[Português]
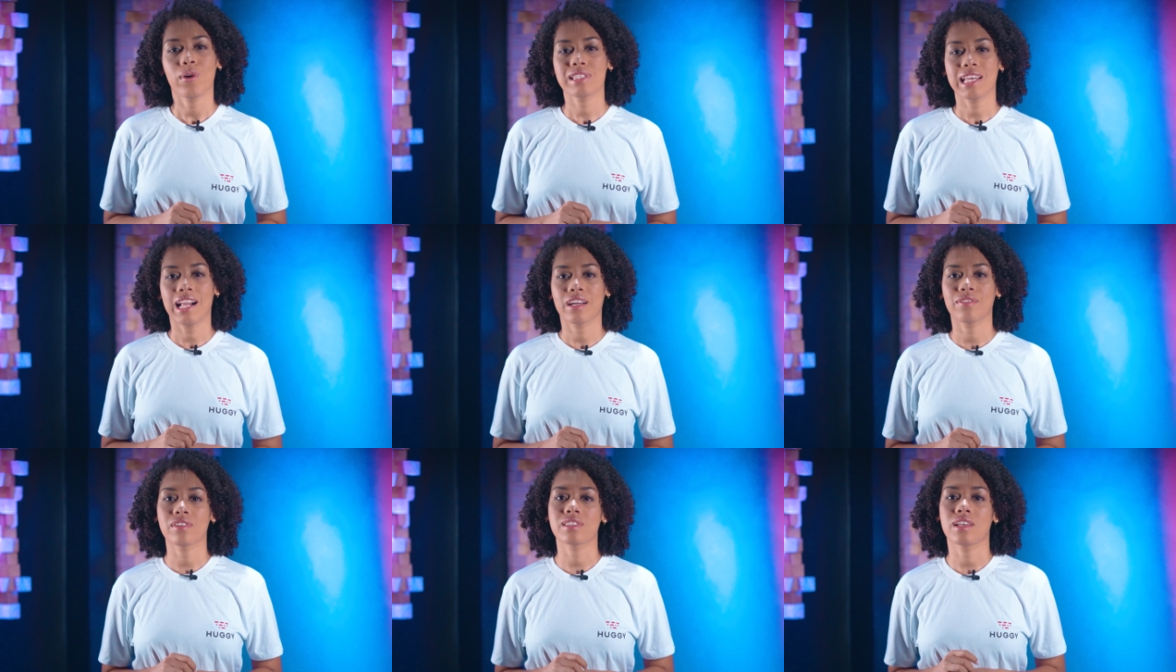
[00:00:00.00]
Ou será
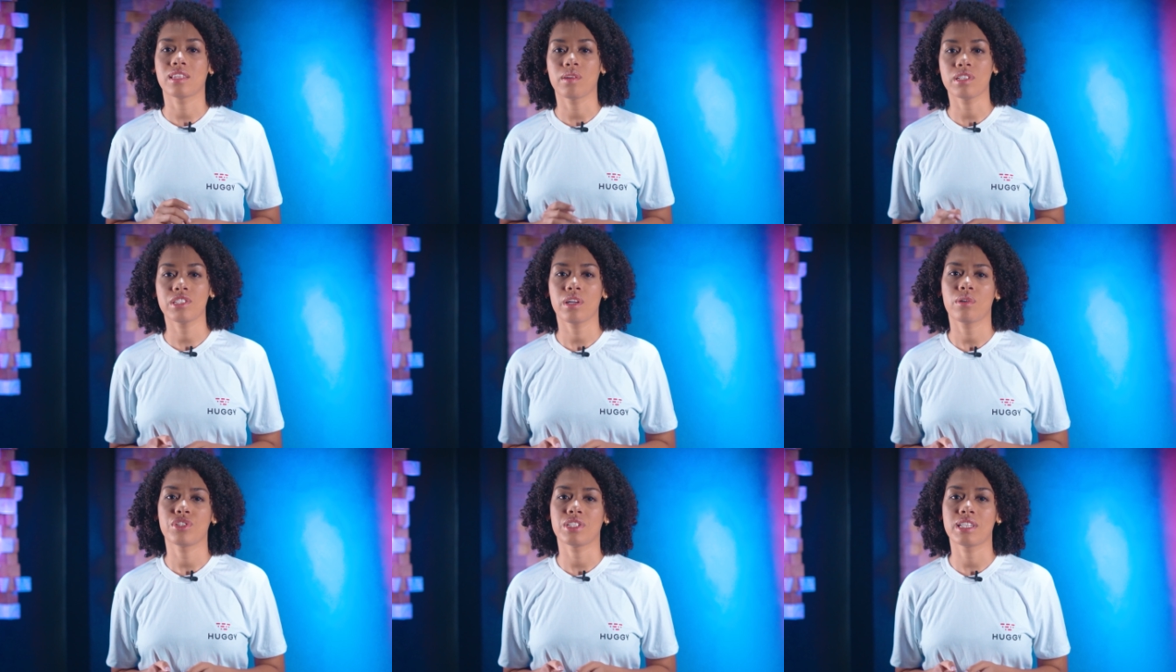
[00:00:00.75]
que você não
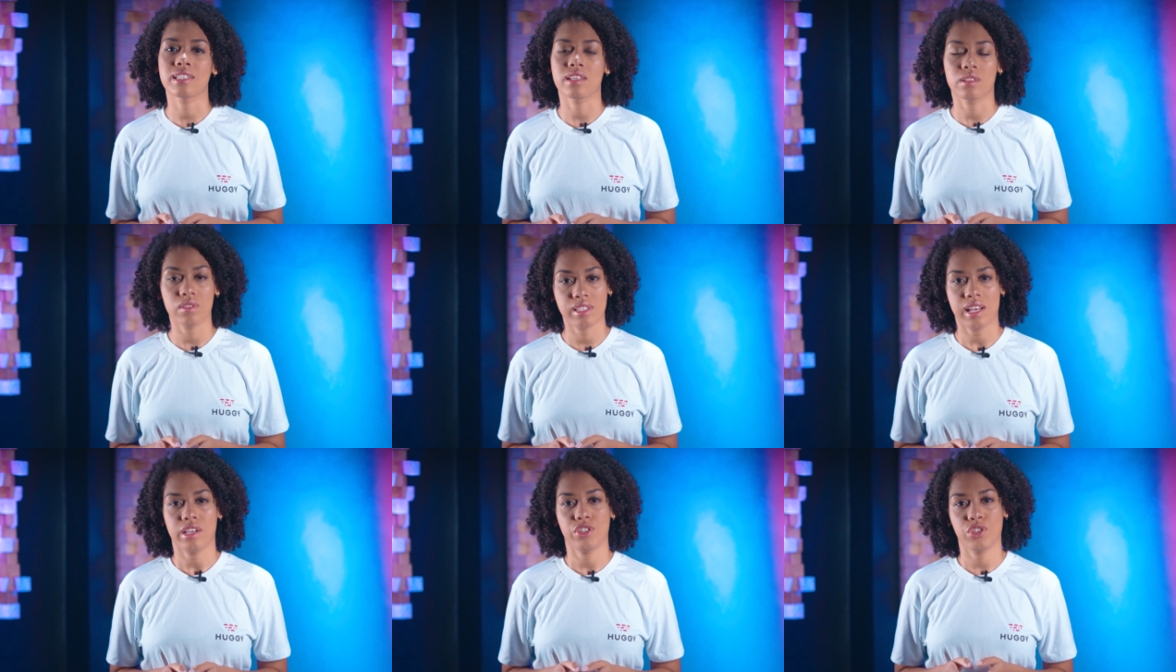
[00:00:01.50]
está utilizando o
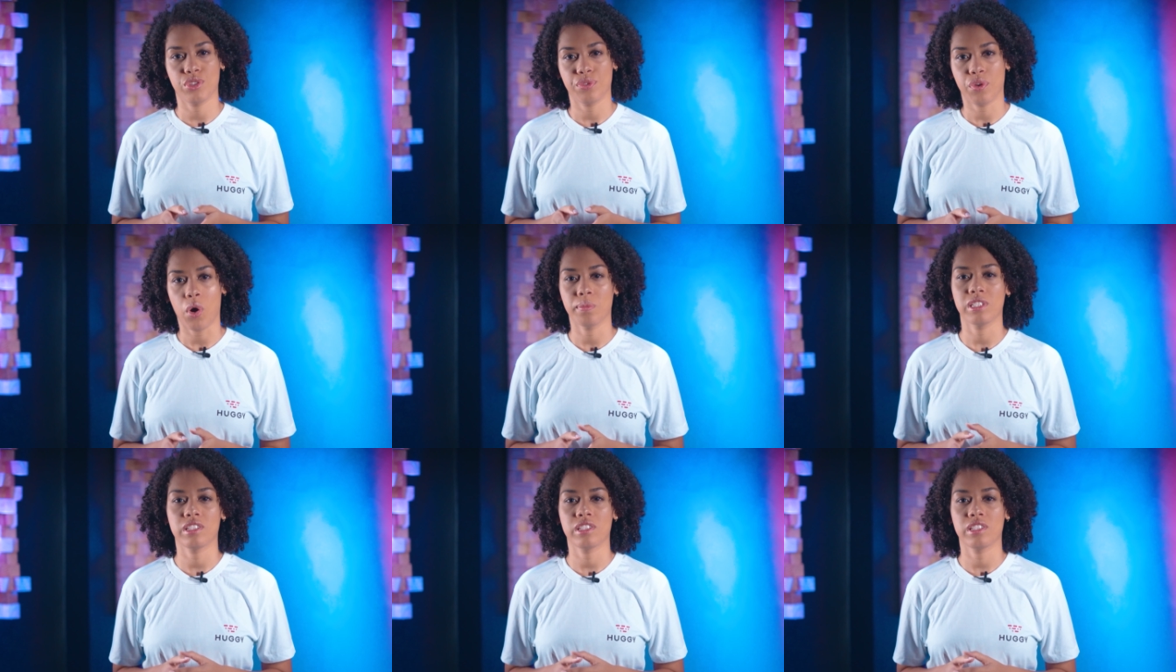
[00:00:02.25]
site de forma